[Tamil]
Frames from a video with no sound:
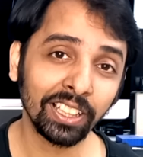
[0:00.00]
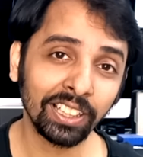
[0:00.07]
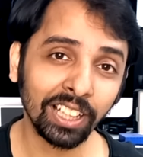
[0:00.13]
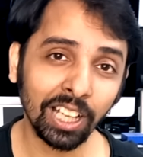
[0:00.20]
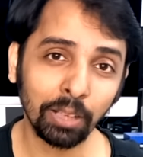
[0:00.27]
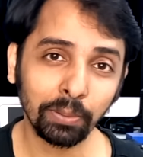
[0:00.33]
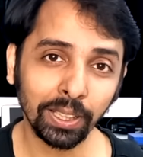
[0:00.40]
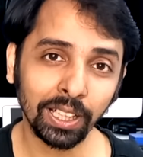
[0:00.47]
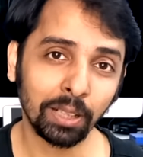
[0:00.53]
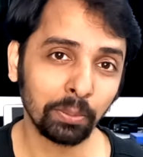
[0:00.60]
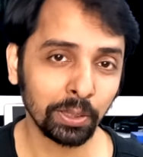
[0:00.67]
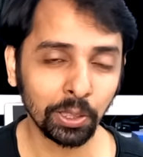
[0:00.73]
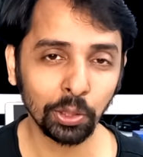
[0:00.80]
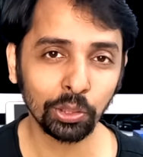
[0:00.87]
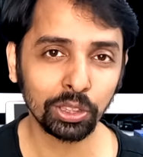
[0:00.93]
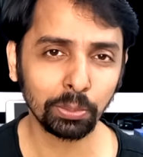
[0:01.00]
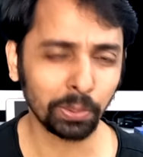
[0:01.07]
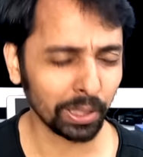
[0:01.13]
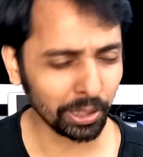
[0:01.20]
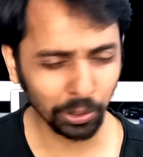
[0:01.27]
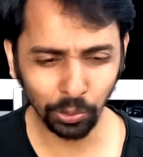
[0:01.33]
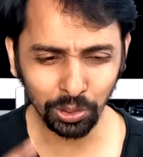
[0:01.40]
லைட்டில் காமிக்கலாம் அப்படின்னு தான்
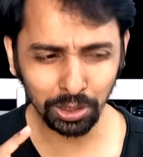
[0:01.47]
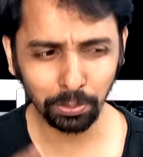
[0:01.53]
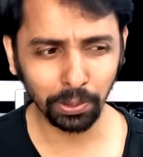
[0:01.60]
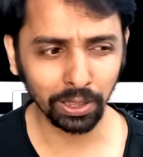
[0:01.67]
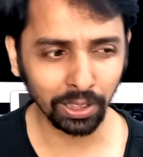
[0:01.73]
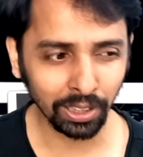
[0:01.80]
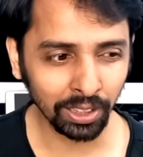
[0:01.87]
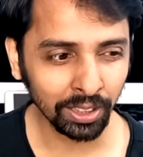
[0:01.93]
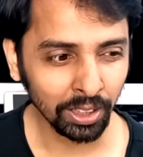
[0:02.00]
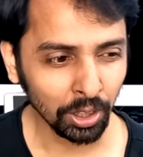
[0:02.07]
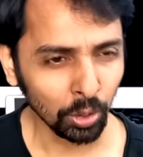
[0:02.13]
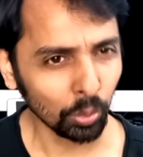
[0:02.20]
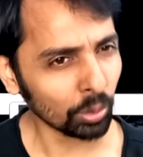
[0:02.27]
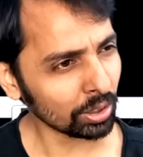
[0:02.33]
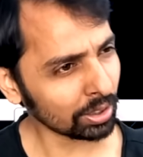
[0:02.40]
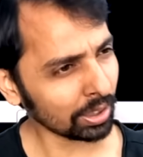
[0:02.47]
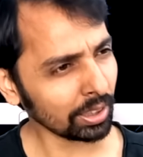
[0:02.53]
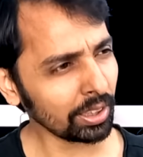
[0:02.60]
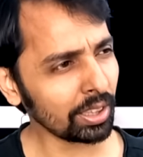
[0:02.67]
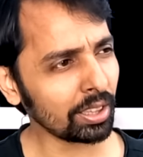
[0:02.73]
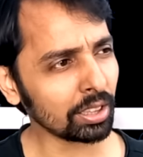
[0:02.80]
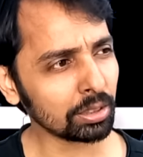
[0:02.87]
யோசிப்பாங்க நீங்கள் யோசிச்சு பாருங்களேன் ஒருத்தர்
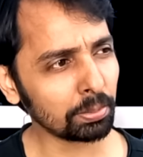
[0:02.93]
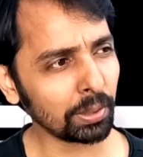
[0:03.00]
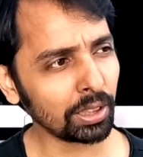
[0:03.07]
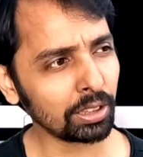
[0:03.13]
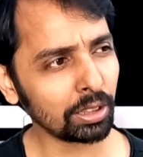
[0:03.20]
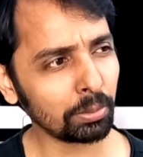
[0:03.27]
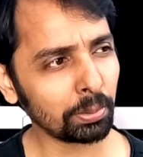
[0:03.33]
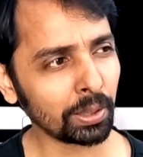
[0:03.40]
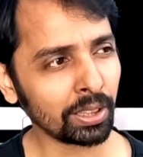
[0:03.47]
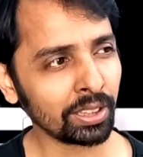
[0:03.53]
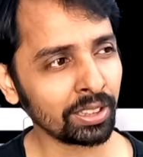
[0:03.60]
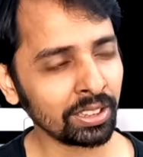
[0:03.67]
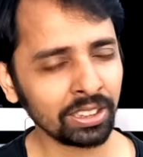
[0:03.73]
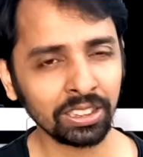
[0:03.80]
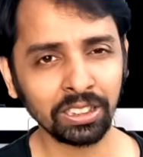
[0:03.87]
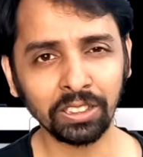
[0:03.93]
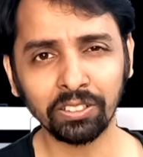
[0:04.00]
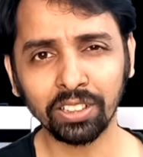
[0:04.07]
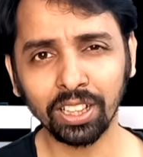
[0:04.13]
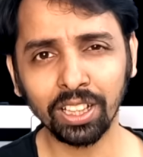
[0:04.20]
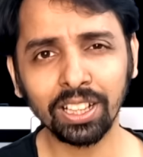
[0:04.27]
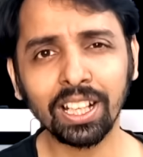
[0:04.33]
நல்லா ட்ரெஸ் பண்ணியிருந்திருப்பாரு
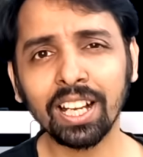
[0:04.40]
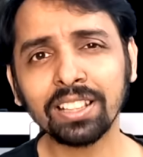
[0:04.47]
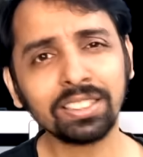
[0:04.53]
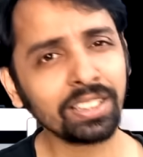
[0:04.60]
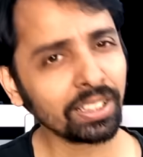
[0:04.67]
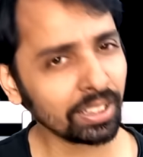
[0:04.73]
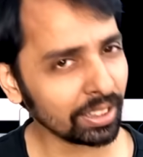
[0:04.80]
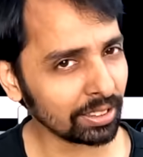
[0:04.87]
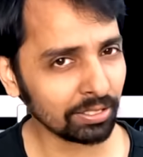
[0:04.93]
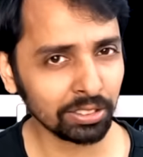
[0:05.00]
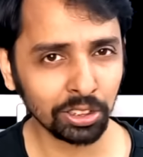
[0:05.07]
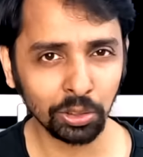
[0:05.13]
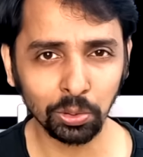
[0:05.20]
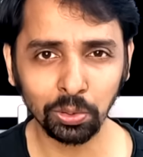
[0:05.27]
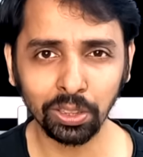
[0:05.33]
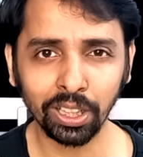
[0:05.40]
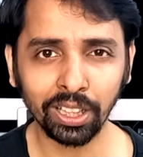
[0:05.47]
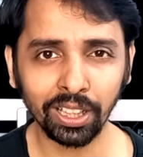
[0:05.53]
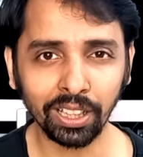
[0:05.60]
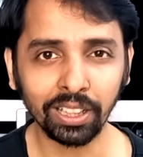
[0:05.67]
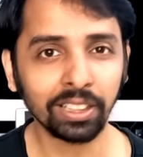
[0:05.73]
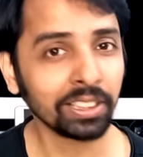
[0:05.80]
இவனுக்கெல்லாம் காசு எங்கேருந்து வந்திருக்கும்னு
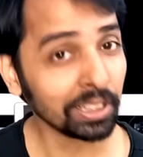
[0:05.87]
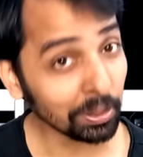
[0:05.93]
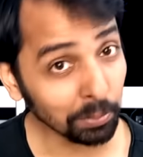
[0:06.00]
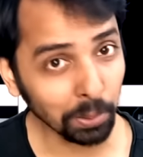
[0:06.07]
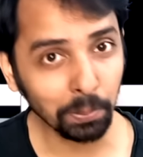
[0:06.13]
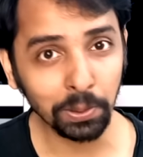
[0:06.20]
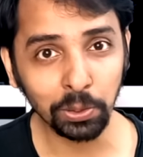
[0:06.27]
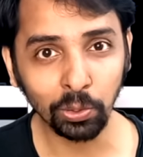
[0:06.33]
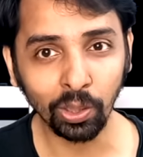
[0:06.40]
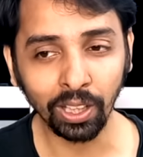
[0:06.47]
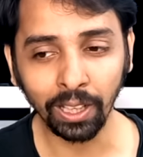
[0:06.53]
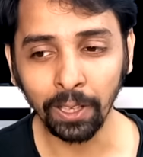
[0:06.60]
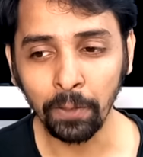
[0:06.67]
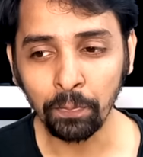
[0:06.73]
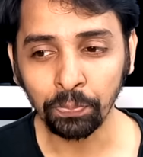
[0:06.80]
நினைக்கிறேன் இப்படி பேசுவாங்க